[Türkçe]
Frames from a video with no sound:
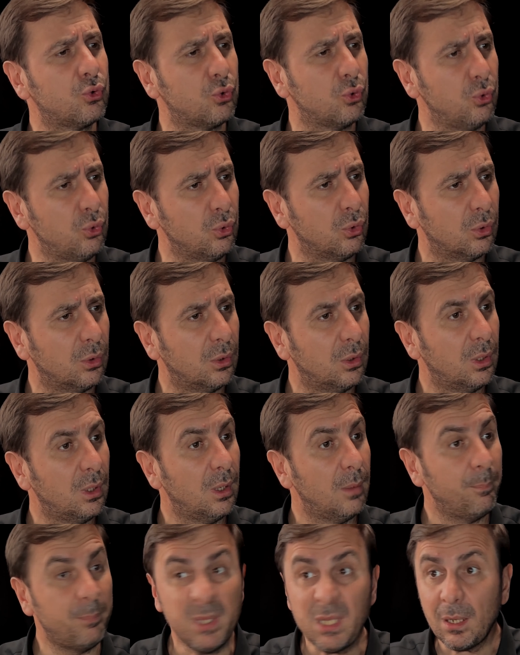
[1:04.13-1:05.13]
suyu
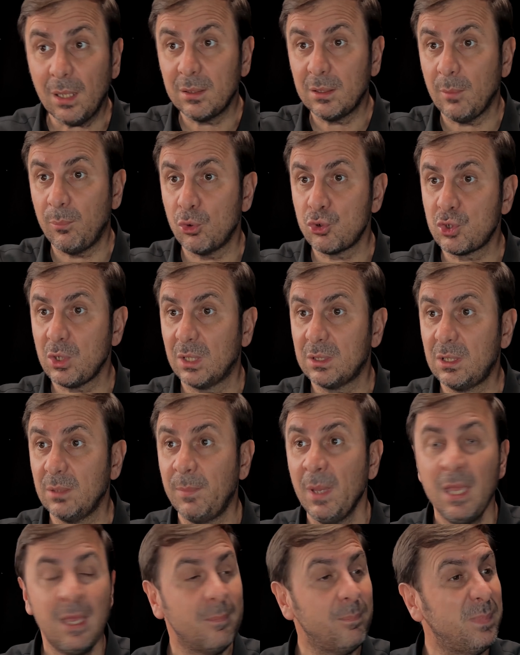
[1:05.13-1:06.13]
bir anda
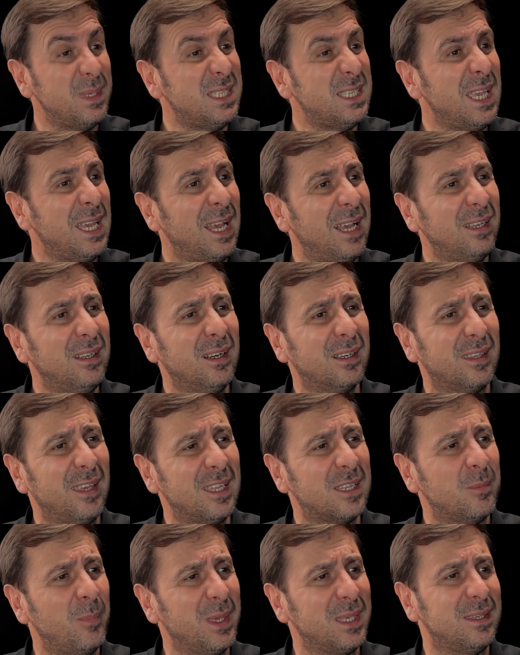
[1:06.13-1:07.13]
boşaltıp bizi helak
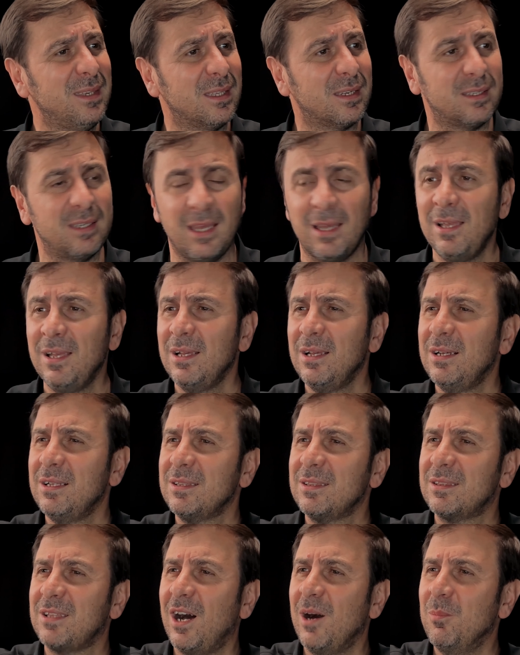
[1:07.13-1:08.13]
etmek yerine
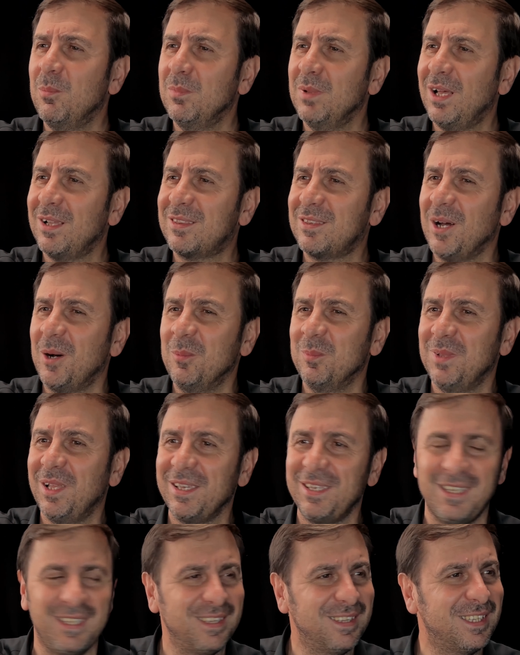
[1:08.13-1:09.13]
damla damla
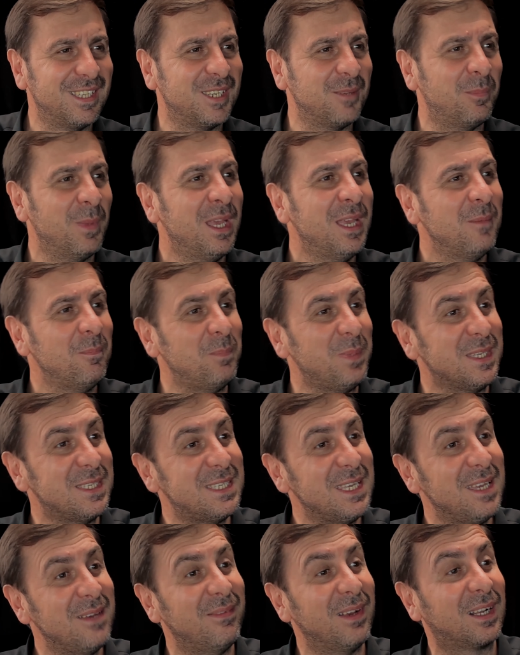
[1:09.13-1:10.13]
indirip
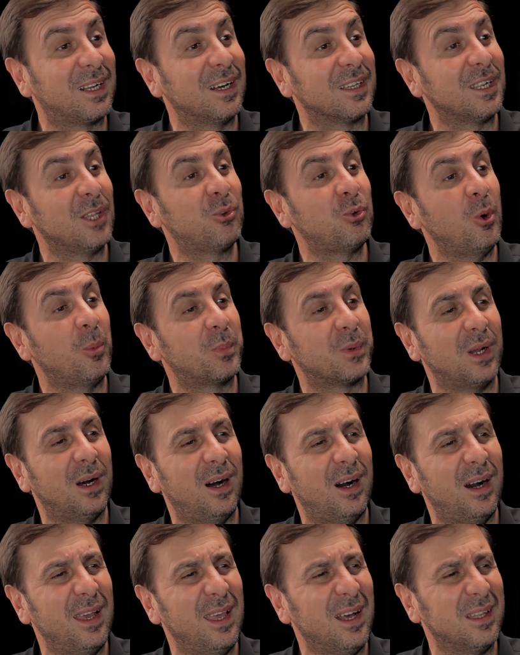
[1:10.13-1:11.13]
bize ve kara toprağa
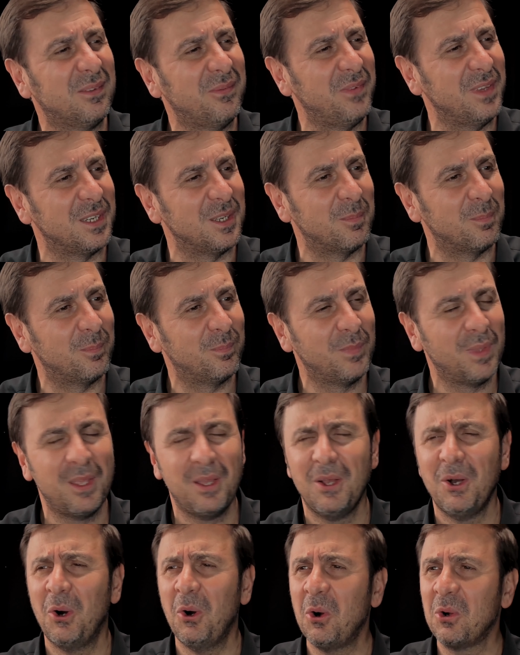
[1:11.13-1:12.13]
hayat verip
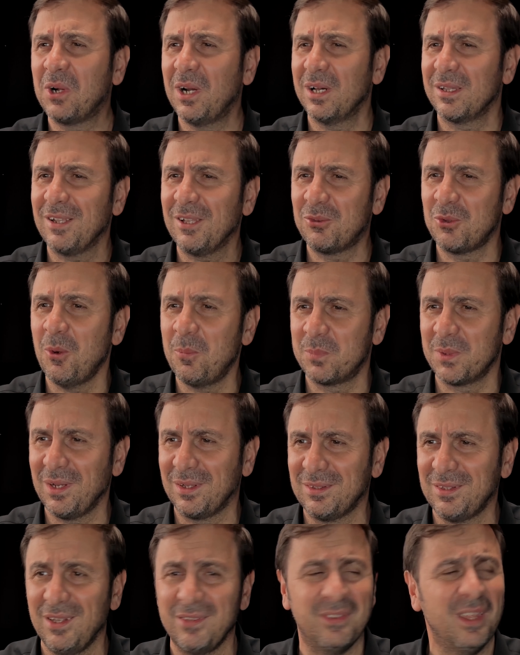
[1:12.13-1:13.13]
o kara
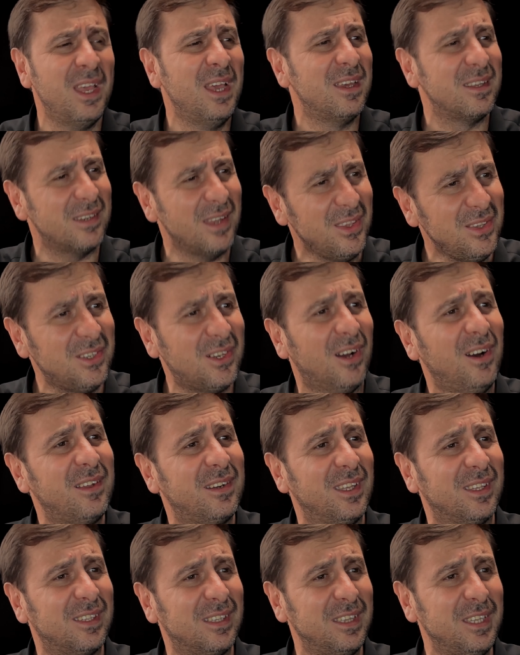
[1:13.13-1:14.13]
topraktan
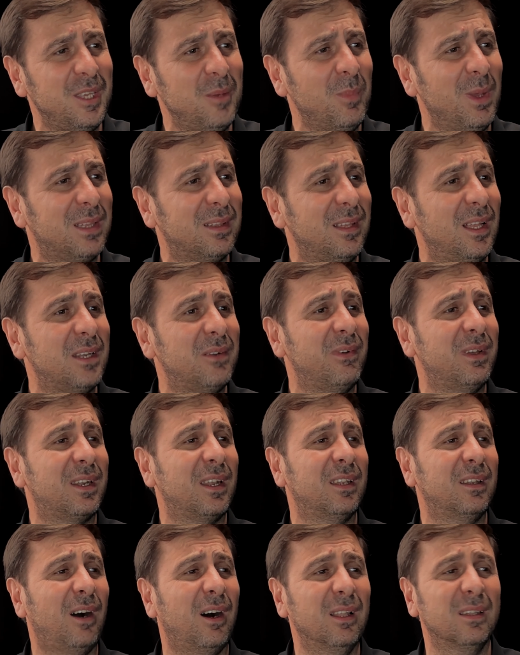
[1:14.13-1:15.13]
rengarenk nimetler
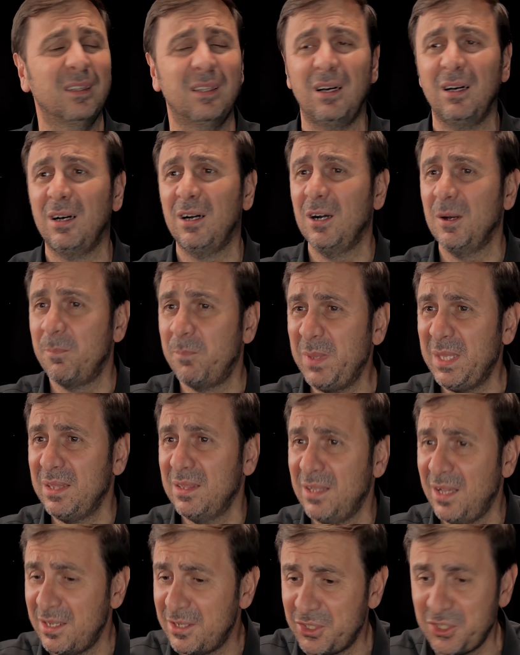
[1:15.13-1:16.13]
veren Allah'a
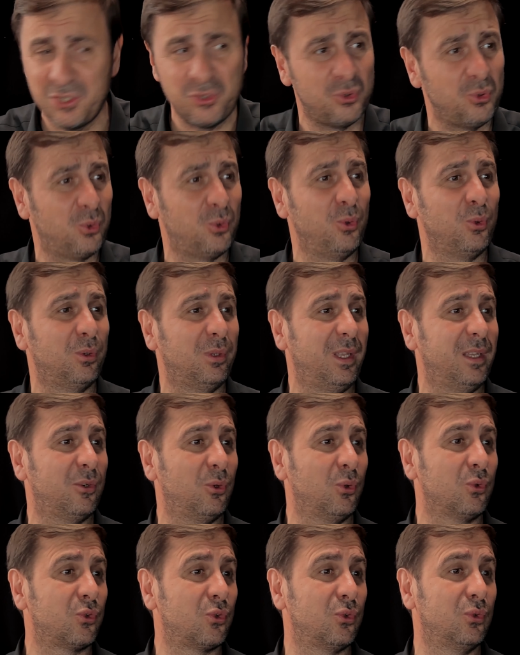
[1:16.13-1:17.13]
binlerce şükürler
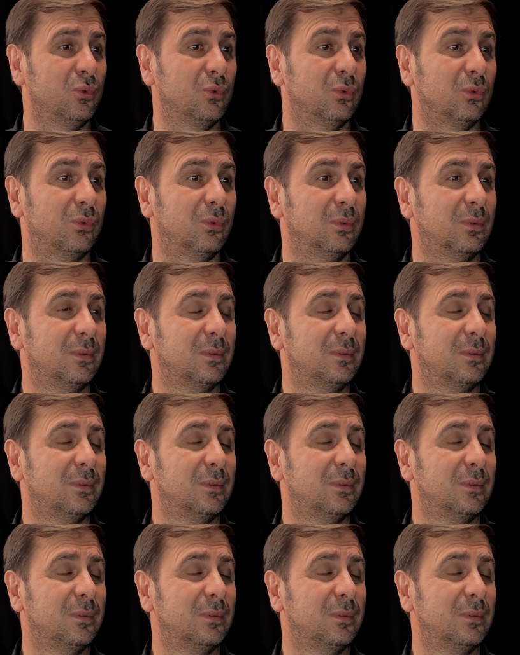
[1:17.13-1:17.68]
olsun.''